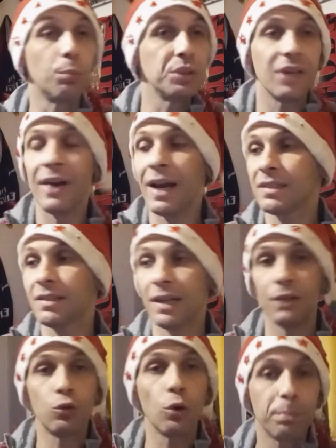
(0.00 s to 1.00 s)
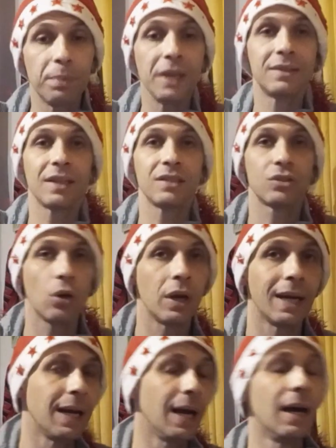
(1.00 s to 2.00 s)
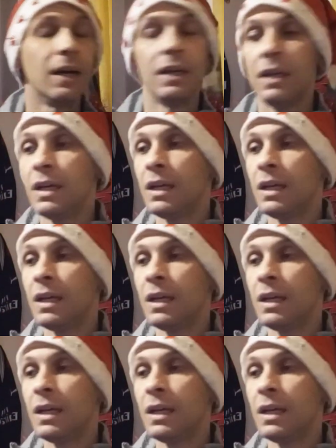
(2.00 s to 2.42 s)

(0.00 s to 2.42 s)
Poteva essere doppietta storica